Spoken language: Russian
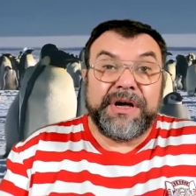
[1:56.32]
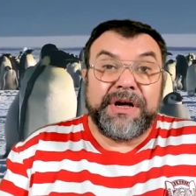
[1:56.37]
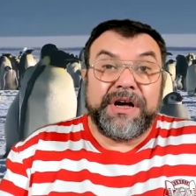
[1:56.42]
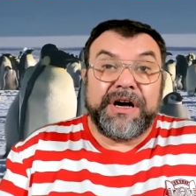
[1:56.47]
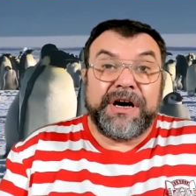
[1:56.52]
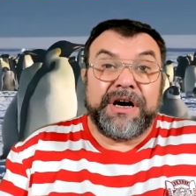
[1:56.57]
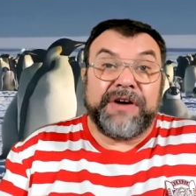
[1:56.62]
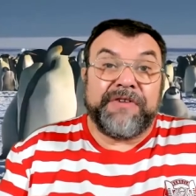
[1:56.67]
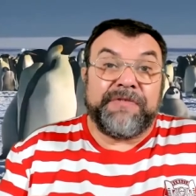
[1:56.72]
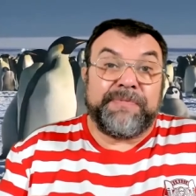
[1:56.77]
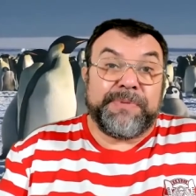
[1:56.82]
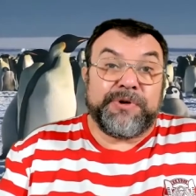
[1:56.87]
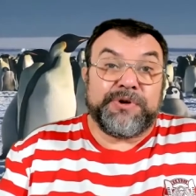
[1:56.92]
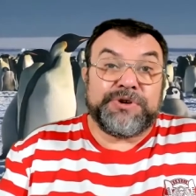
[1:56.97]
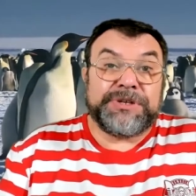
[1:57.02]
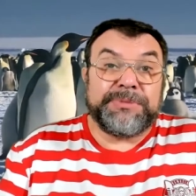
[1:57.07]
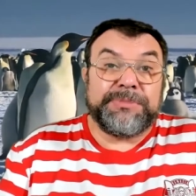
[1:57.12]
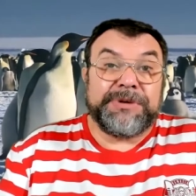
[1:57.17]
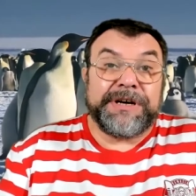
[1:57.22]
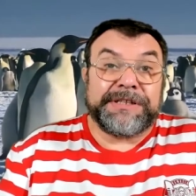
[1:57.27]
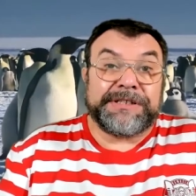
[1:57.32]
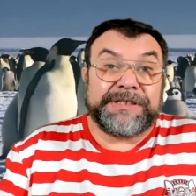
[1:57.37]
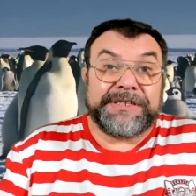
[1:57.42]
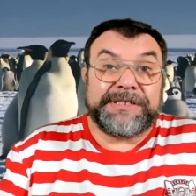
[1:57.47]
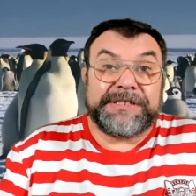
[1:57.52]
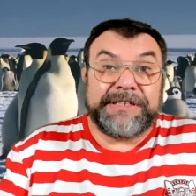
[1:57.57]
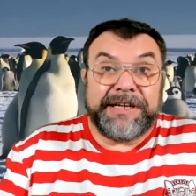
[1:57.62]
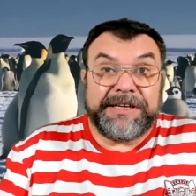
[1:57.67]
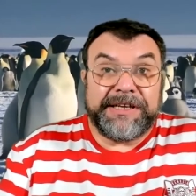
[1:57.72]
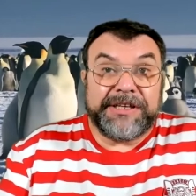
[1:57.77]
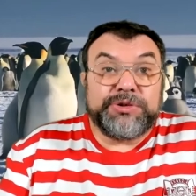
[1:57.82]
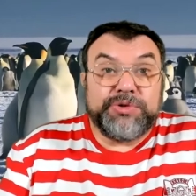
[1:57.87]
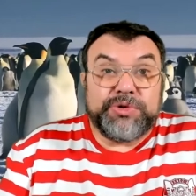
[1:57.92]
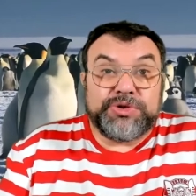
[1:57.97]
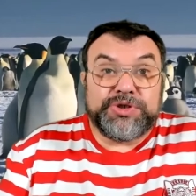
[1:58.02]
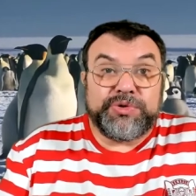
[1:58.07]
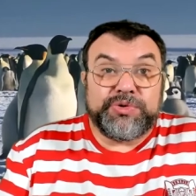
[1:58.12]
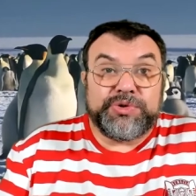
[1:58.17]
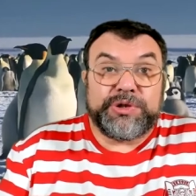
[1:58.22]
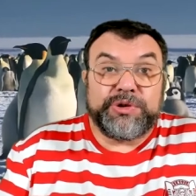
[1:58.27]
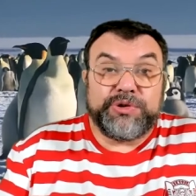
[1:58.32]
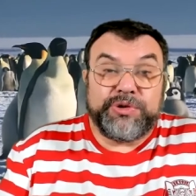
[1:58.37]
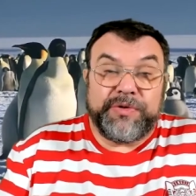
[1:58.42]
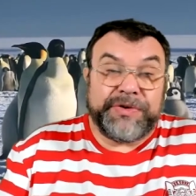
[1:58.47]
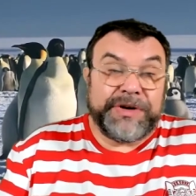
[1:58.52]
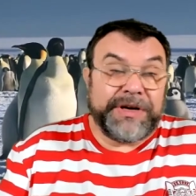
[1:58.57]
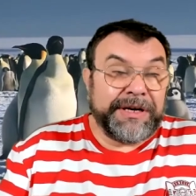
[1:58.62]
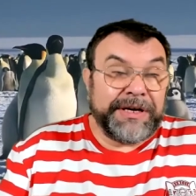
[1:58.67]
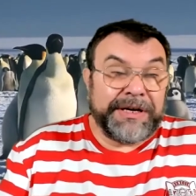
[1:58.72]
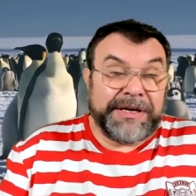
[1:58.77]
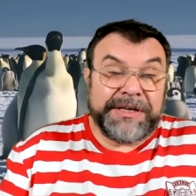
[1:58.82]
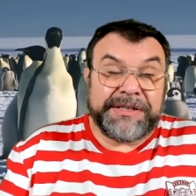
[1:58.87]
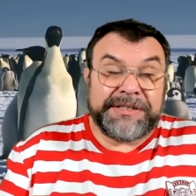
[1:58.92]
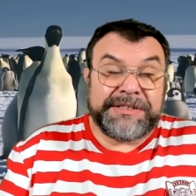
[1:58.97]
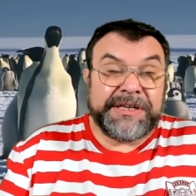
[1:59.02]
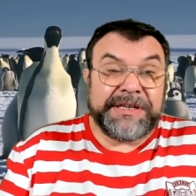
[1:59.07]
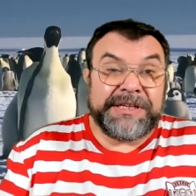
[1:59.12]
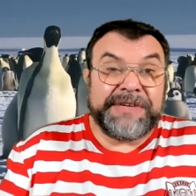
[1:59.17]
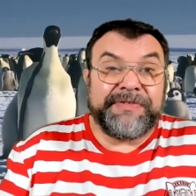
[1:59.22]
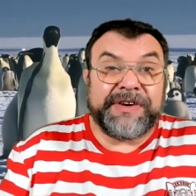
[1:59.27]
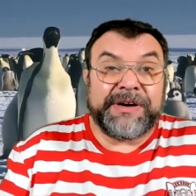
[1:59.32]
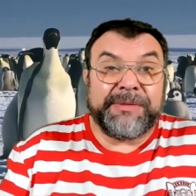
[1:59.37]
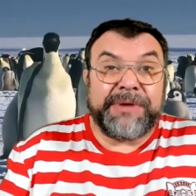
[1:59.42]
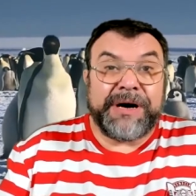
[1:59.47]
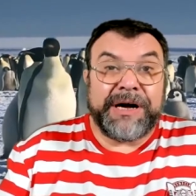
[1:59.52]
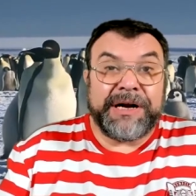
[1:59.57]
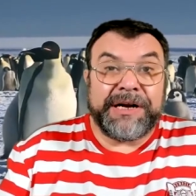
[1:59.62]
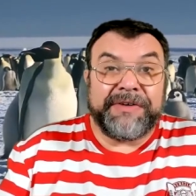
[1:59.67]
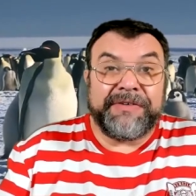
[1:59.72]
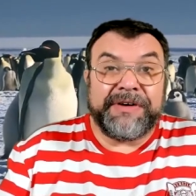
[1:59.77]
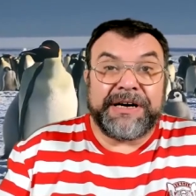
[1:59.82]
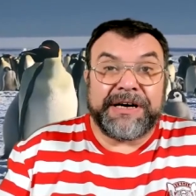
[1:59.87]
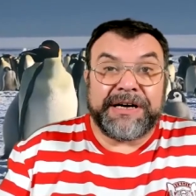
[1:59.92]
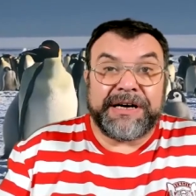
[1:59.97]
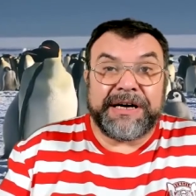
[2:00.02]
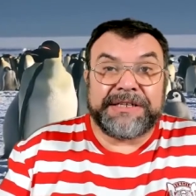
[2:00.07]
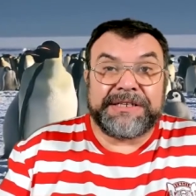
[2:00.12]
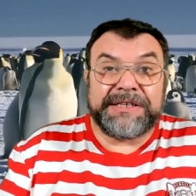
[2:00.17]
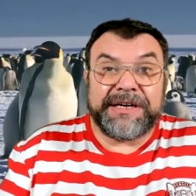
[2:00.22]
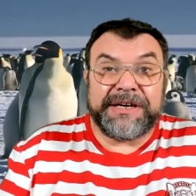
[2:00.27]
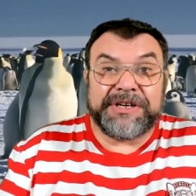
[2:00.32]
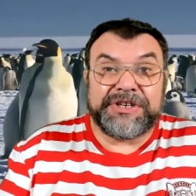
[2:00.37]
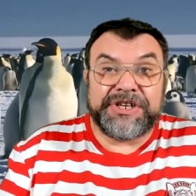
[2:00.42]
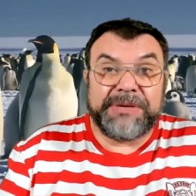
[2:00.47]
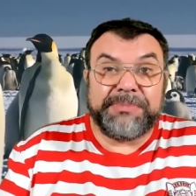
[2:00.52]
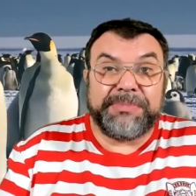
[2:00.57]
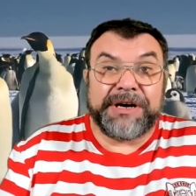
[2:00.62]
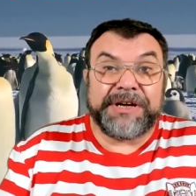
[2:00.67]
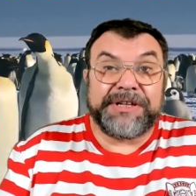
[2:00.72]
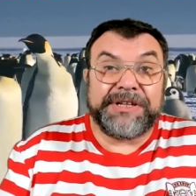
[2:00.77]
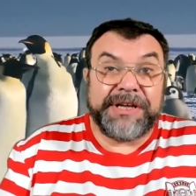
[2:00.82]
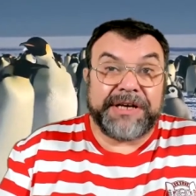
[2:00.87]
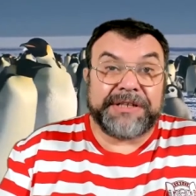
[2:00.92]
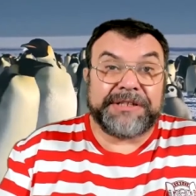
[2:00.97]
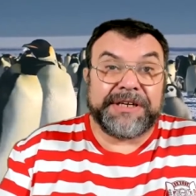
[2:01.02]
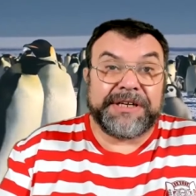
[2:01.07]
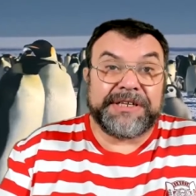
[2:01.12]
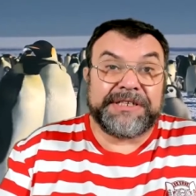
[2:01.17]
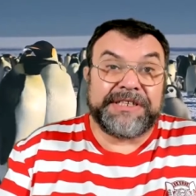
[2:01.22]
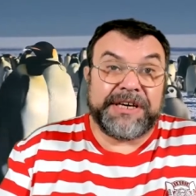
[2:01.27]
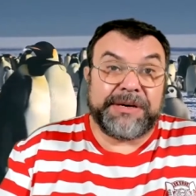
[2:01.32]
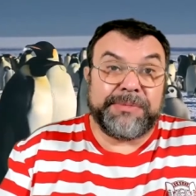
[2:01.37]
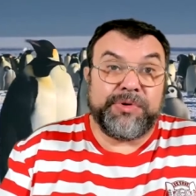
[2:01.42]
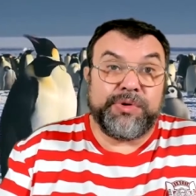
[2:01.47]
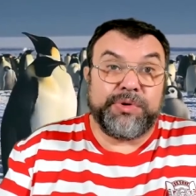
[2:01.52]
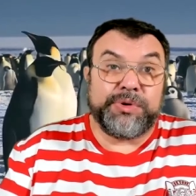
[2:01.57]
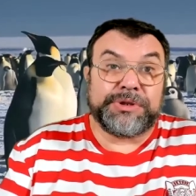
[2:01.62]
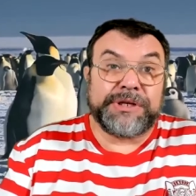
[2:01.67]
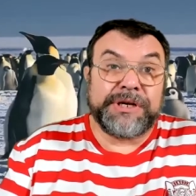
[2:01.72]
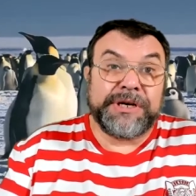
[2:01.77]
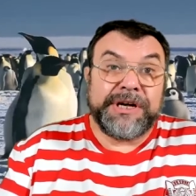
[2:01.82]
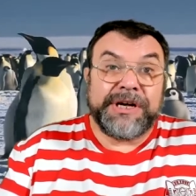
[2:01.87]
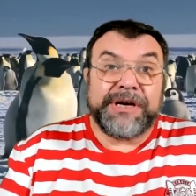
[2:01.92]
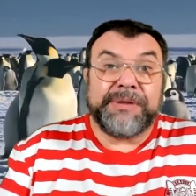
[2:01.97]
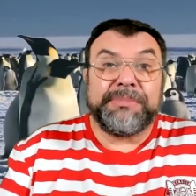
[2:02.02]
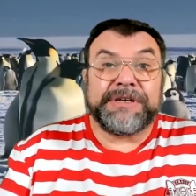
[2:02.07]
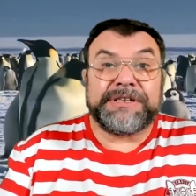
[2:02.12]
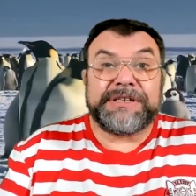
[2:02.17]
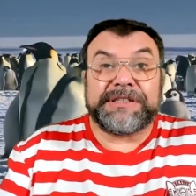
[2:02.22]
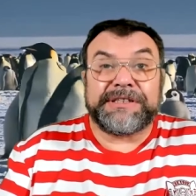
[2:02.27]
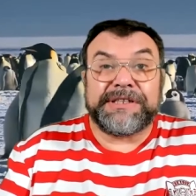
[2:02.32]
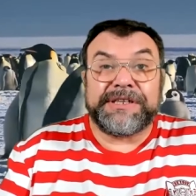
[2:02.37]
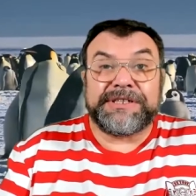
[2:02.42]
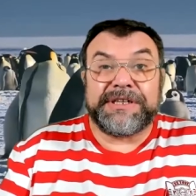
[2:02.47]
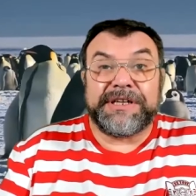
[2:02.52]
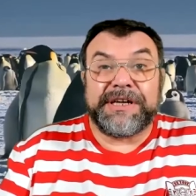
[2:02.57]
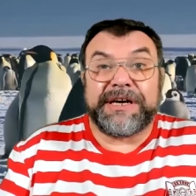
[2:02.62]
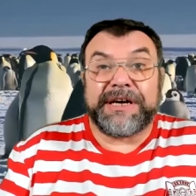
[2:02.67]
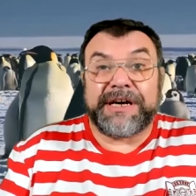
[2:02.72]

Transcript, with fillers: А, впрочем, это разделение тоже условно из-за неформального характера ошибок. Некоторые из них могут быть отнесены к